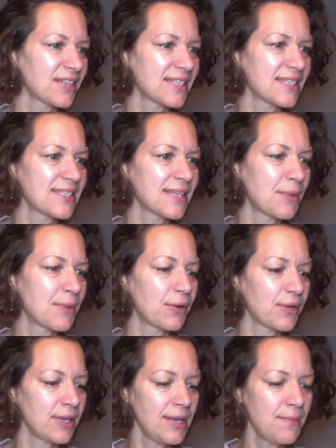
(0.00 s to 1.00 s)
Das ist aber
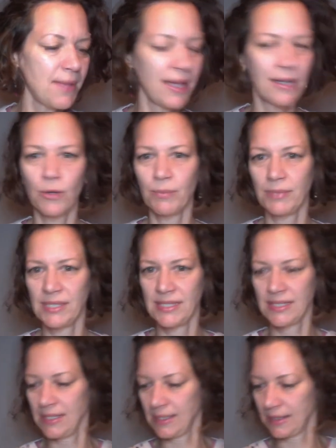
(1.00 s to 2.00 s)
auch immer
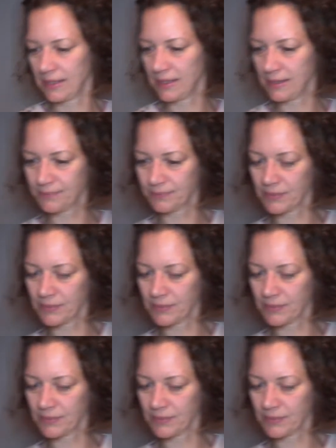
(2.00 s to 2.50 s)
kompliziert, ne?